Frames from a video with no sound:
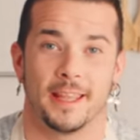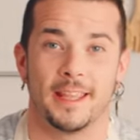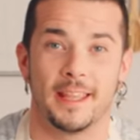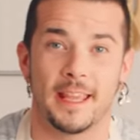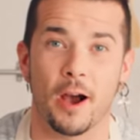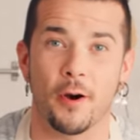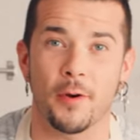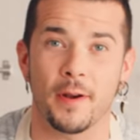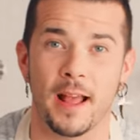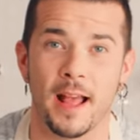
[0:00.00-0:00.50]
Y
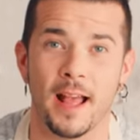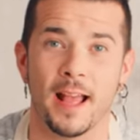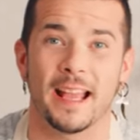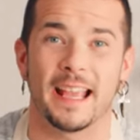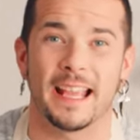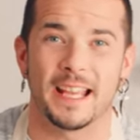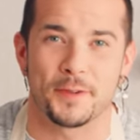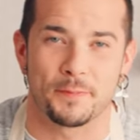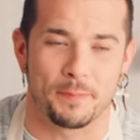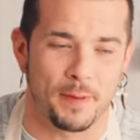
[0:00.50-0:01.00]
ahora,
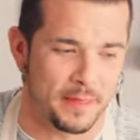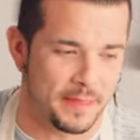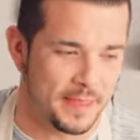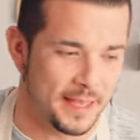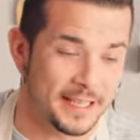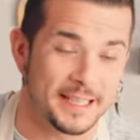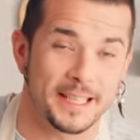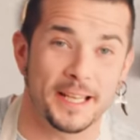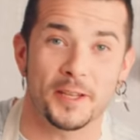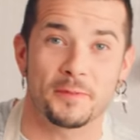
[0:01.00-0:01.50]

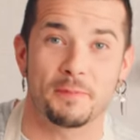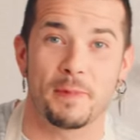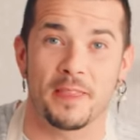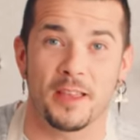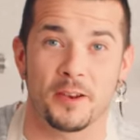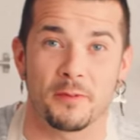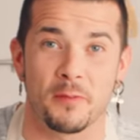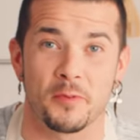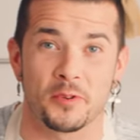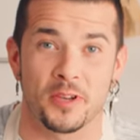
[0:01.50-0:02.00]
especias. ¿Qué
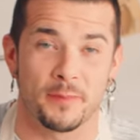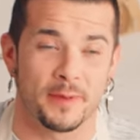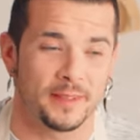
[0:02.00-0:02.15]
especias vamos a